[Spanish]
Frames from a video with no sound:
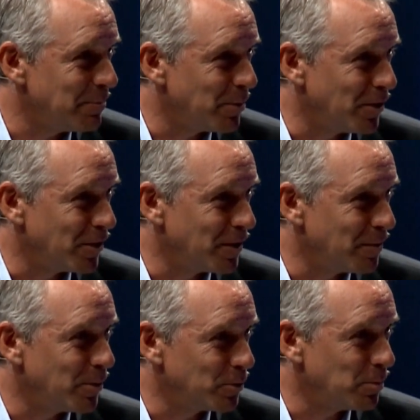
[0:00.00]
eh, por,
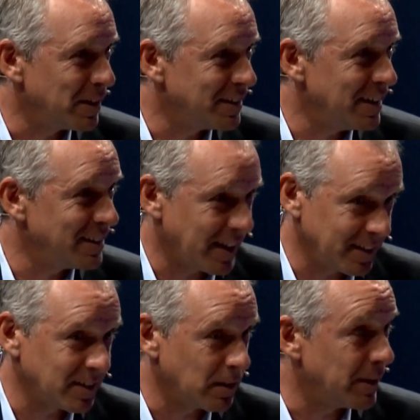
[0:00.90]
por, tu presencia.
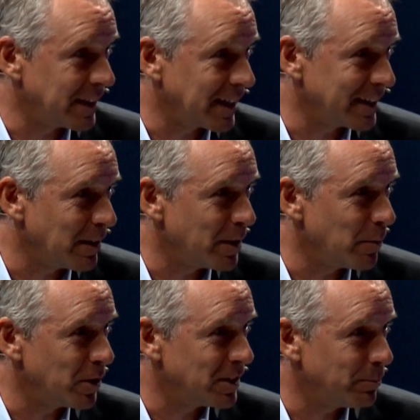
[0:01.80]
Gracias a Mastercard también
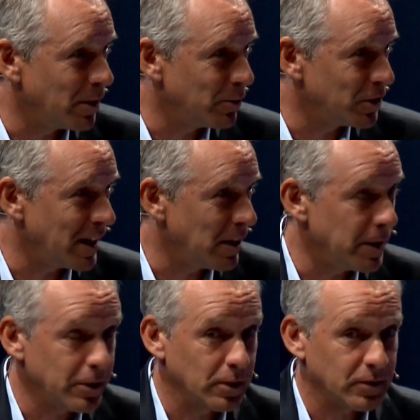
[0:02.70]
por, por, apoyar el
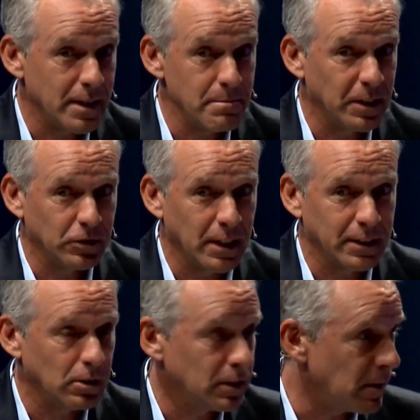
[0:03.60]
evento. Es
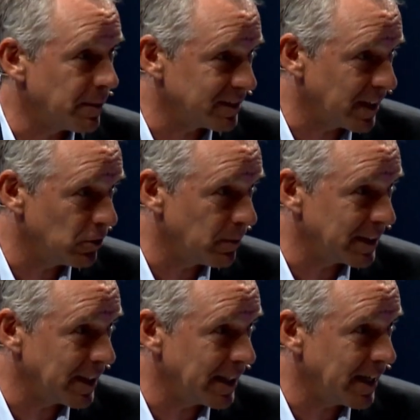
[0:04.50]
impresionante lo que está pasando en
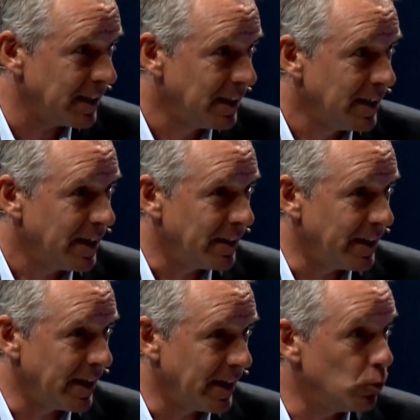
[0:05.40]
materia
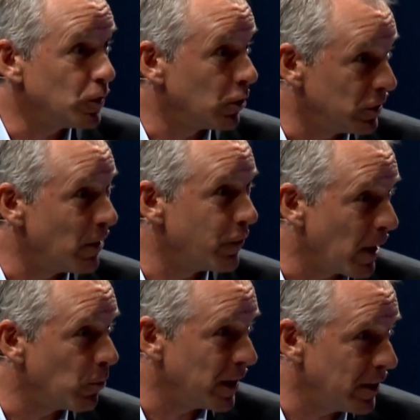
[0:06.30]
de lucha contra el
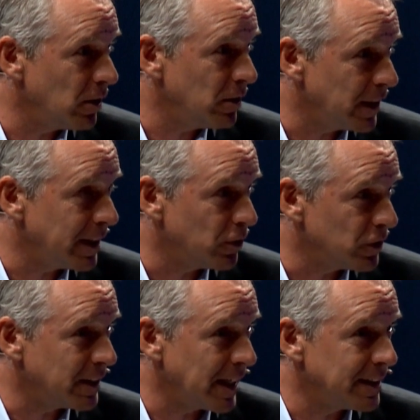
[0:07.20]
fraude. ¿no? De esto
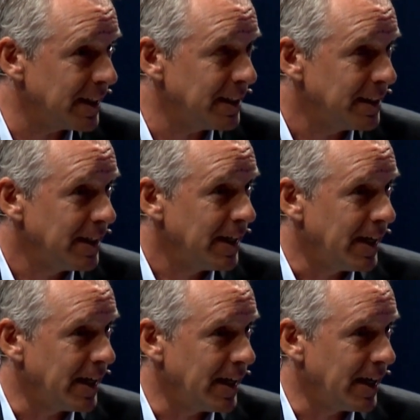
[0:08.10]
se trata.
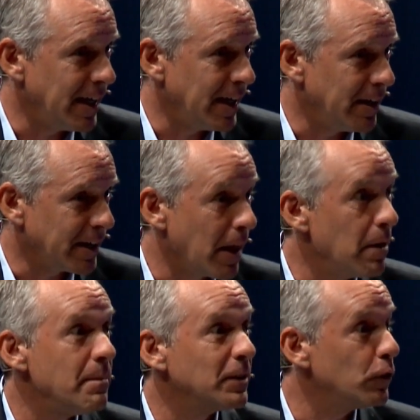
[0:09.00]
Eh, cada
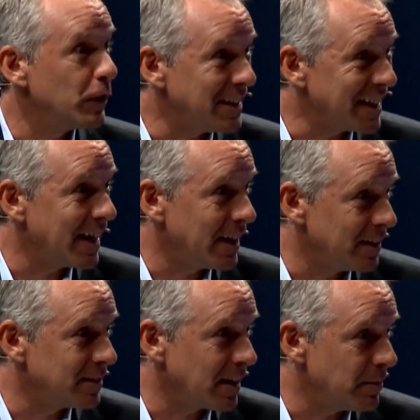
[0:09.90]
vez más sofisticadas
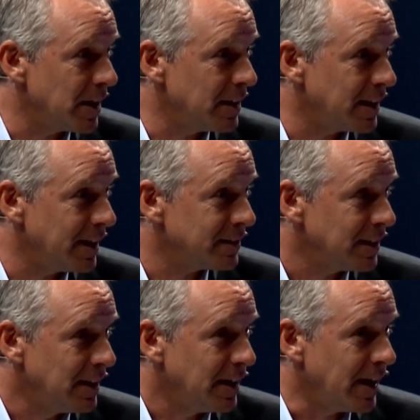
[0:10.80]
las herramientas
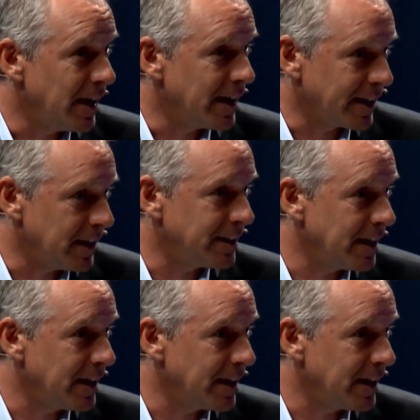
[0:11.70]
eh, que le